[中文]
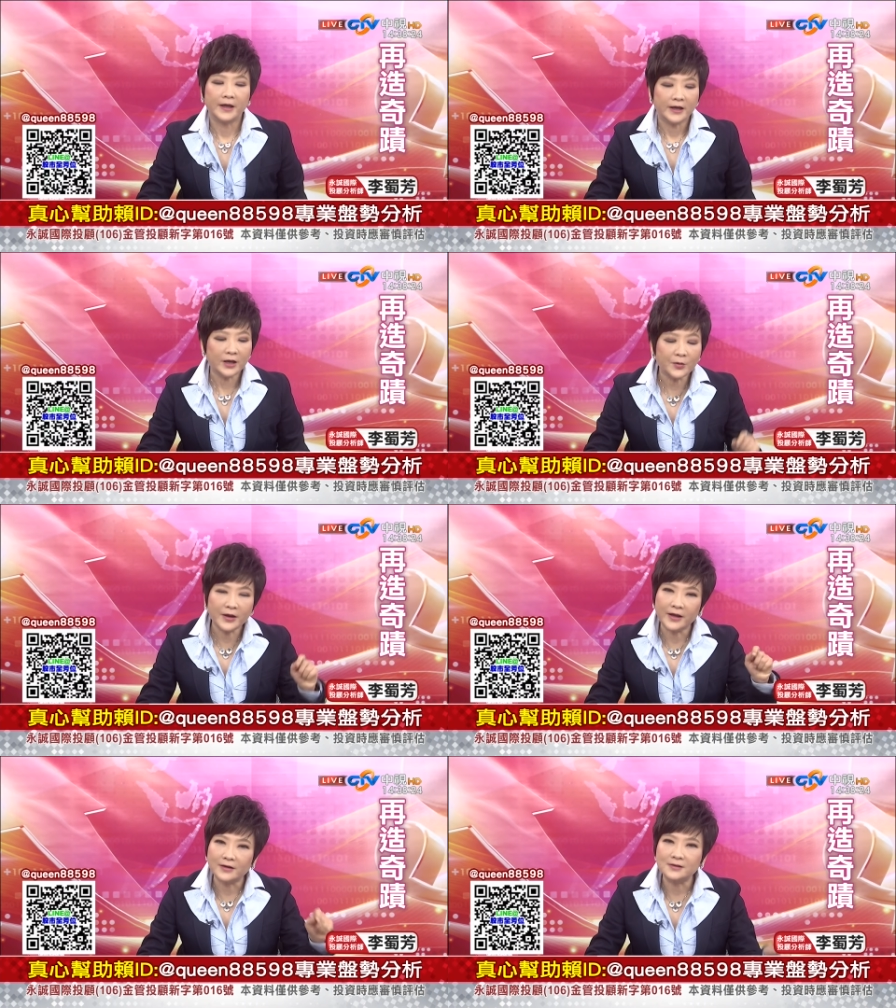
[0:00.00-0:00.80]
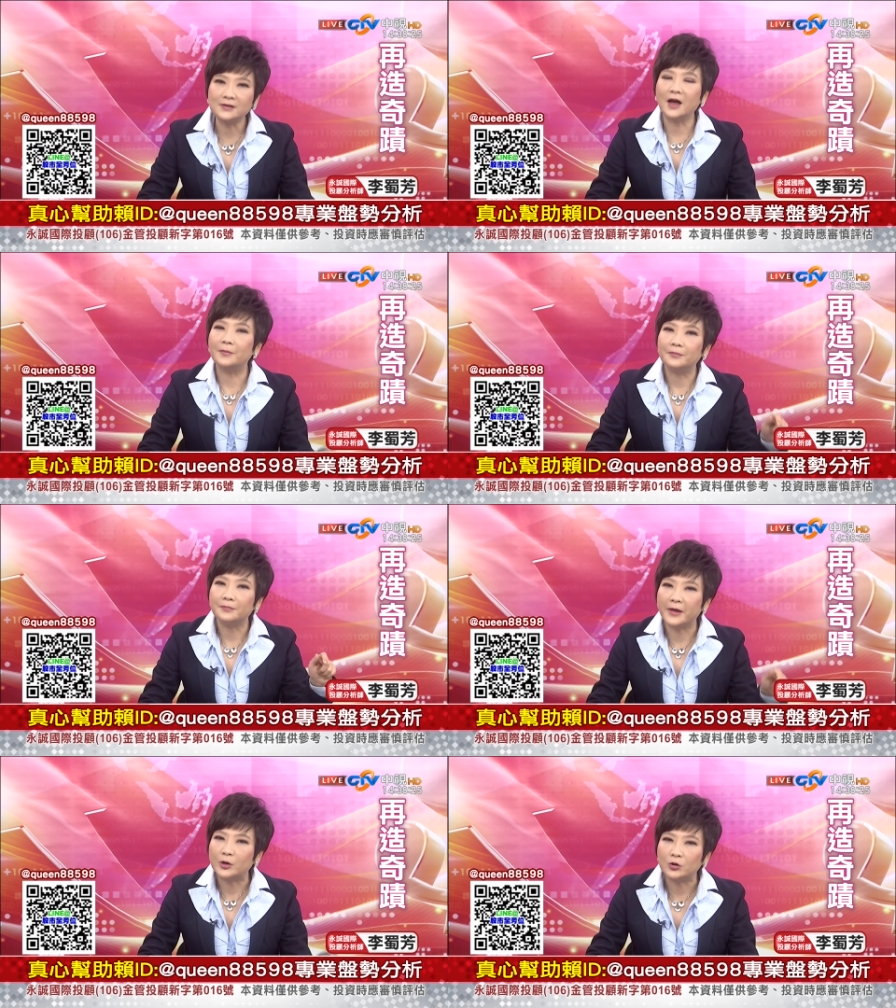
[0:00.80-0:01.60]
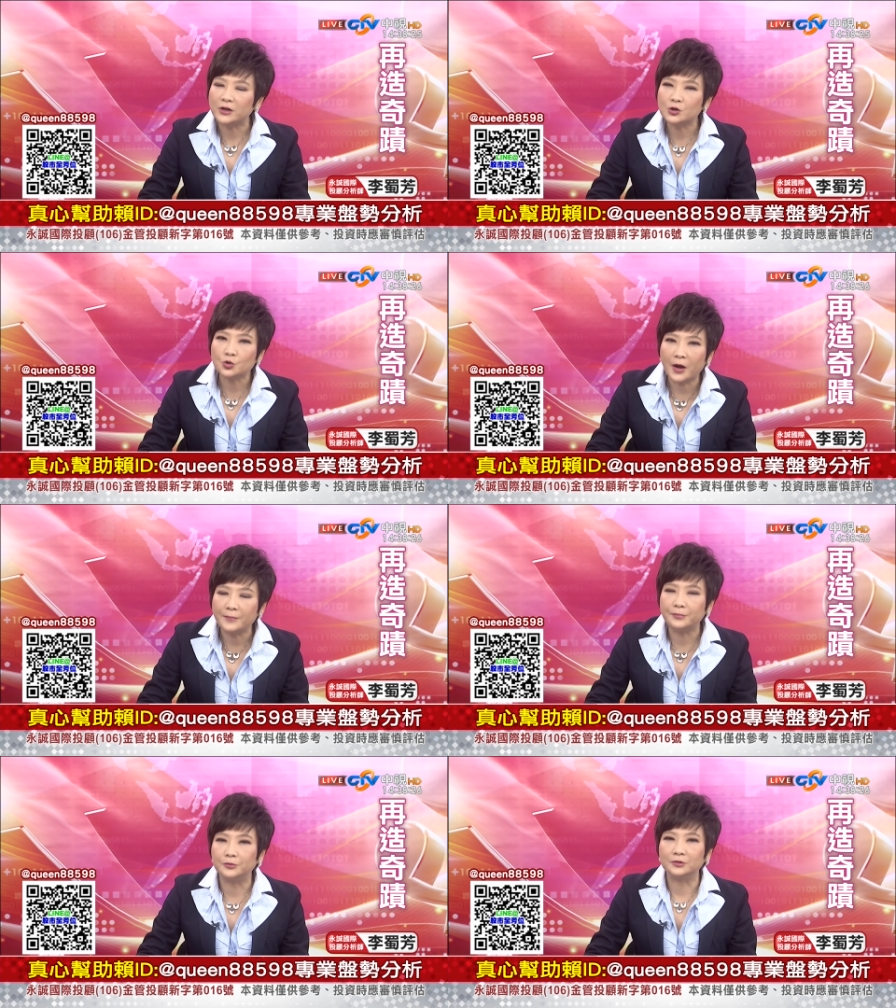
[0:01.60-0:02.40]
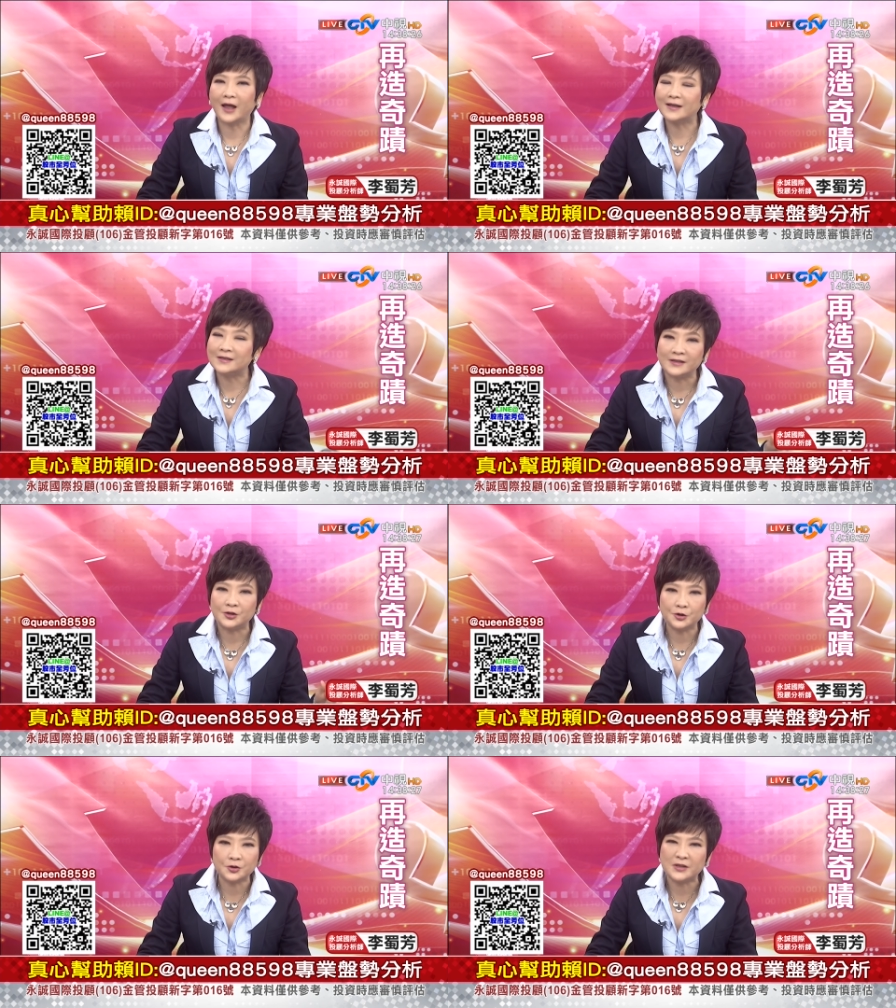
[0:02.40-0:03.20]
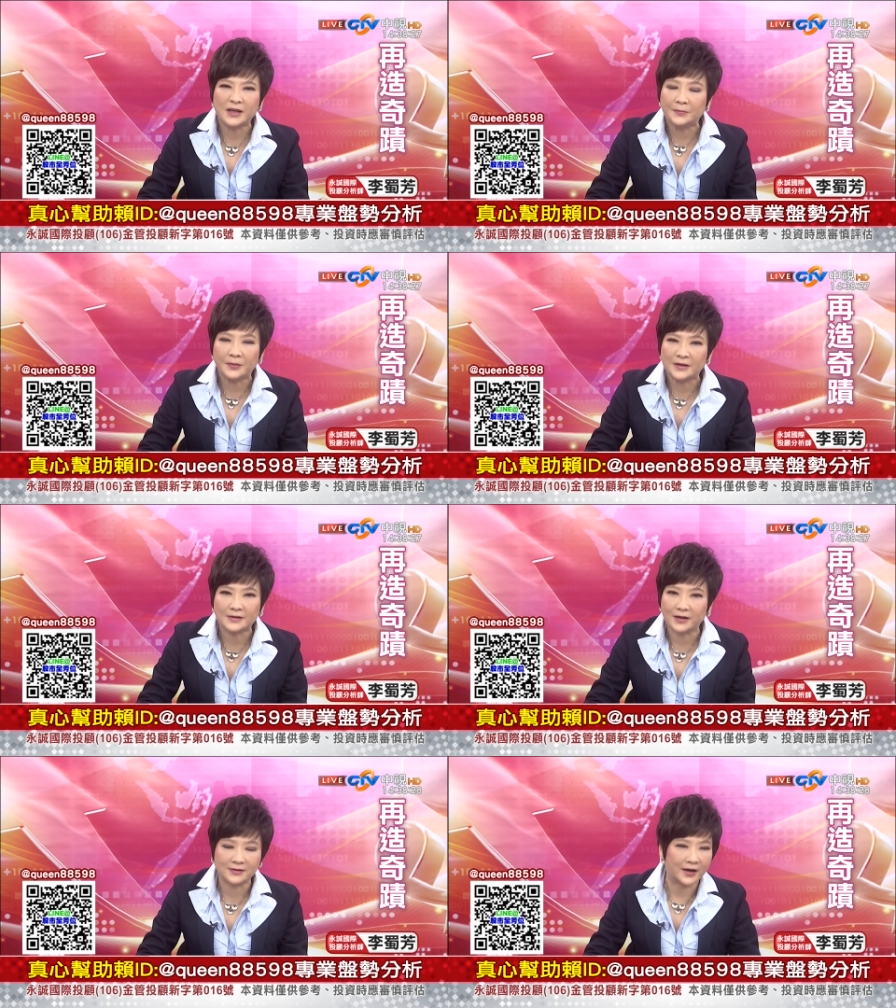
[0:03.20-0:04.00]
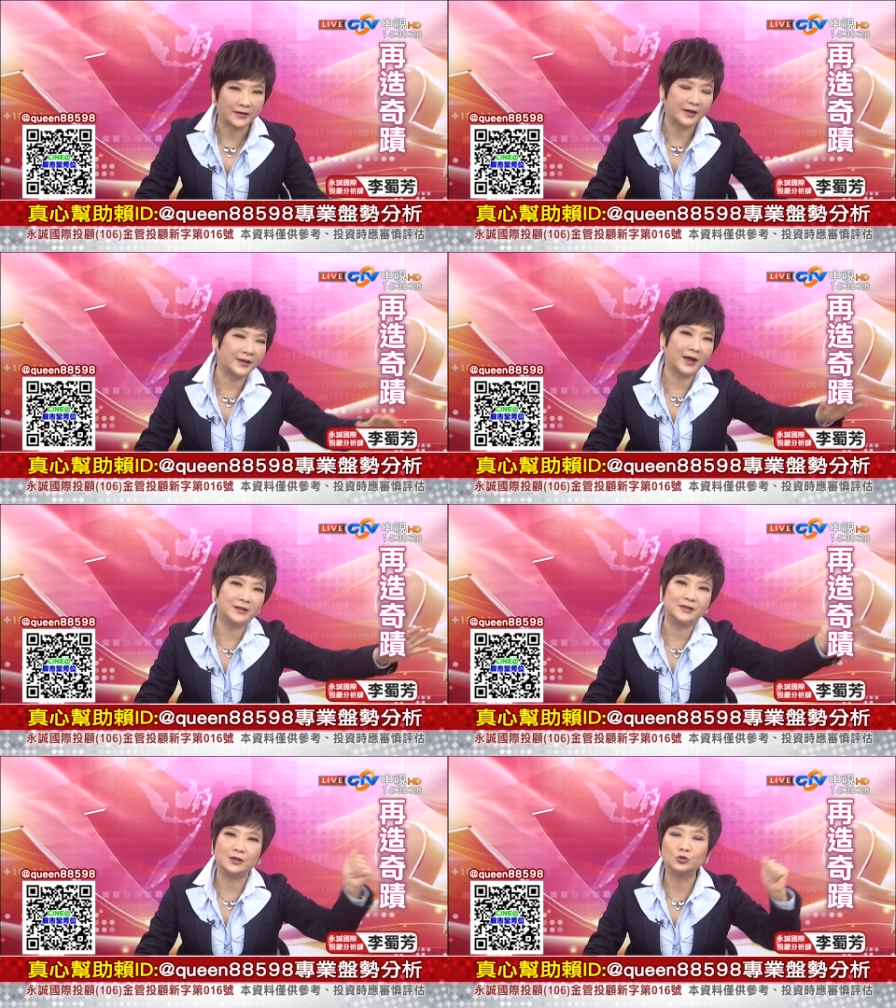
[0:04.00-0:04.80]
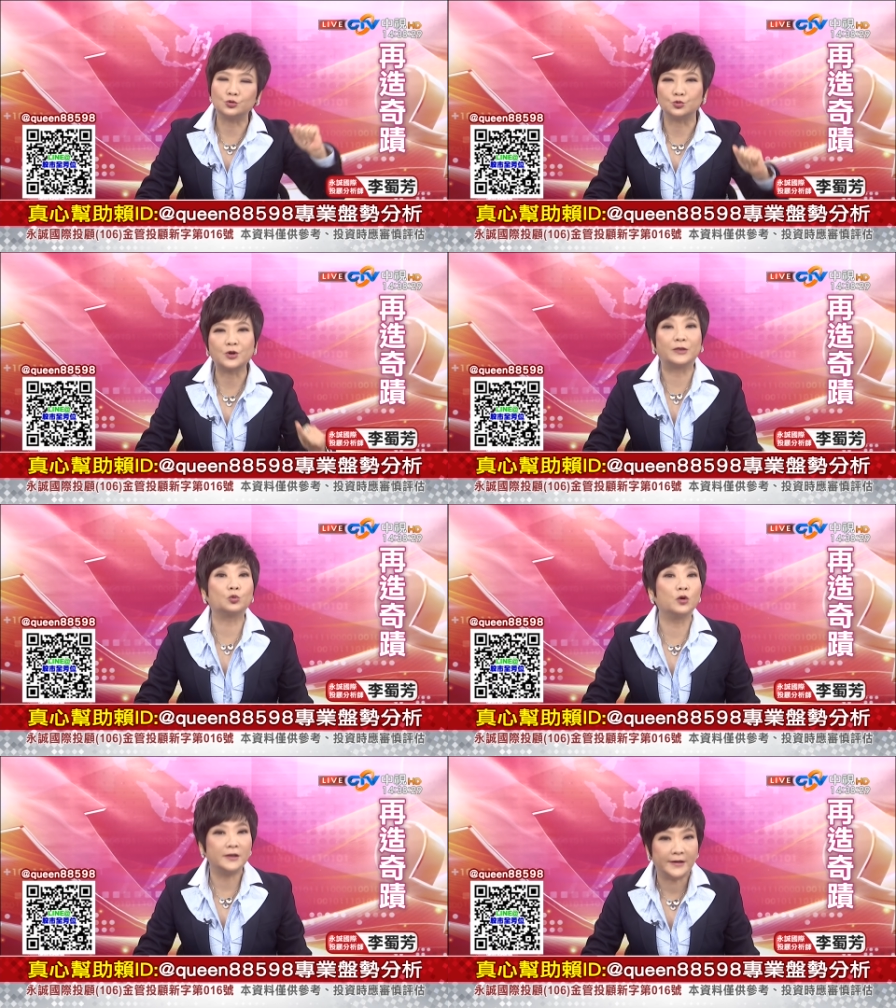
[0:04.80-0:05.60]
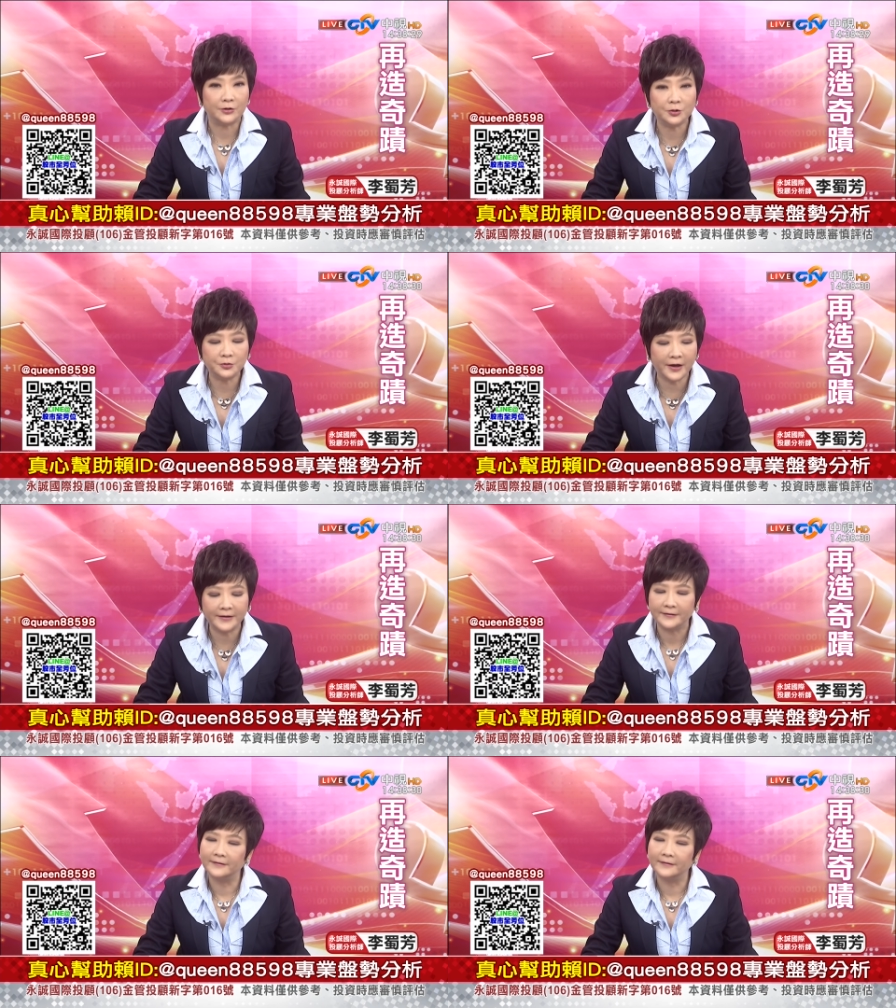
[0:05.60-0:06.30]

因为你要知道，美国的川普他其实就是另辟战场，给他的金主赚多一点，对不对？